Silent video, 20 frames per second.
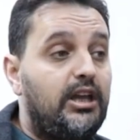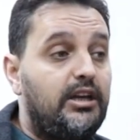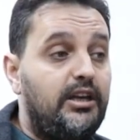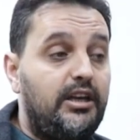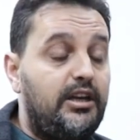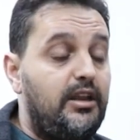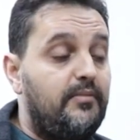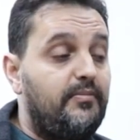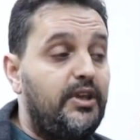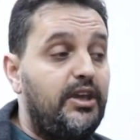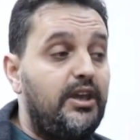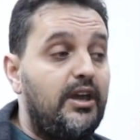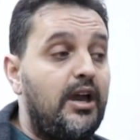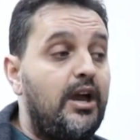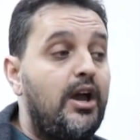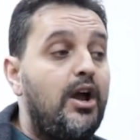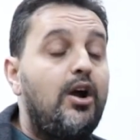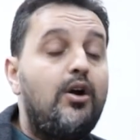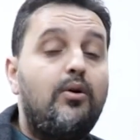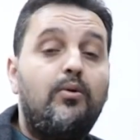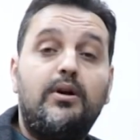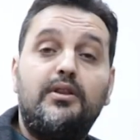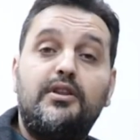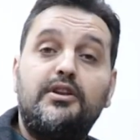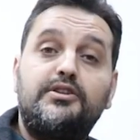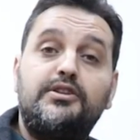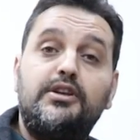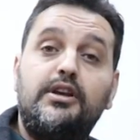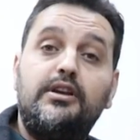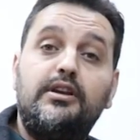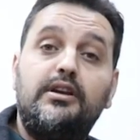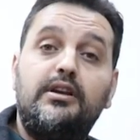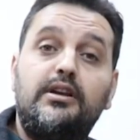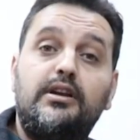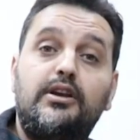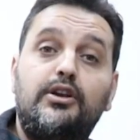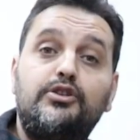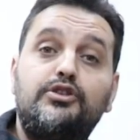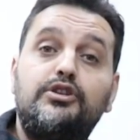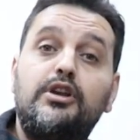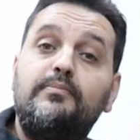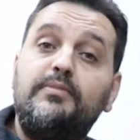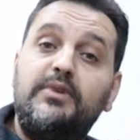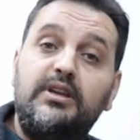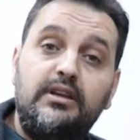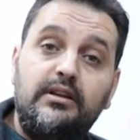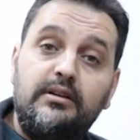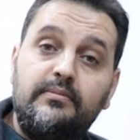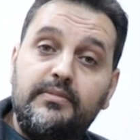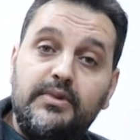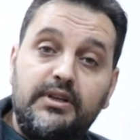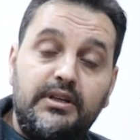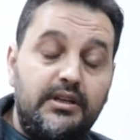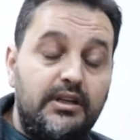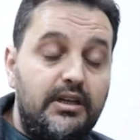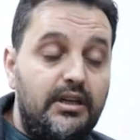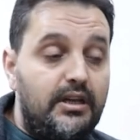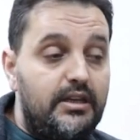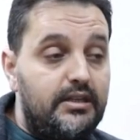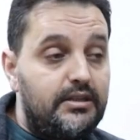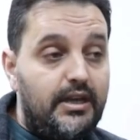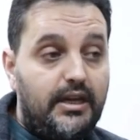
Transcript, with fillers: الاعلاميه وهذا شيء آه، جميل من آه،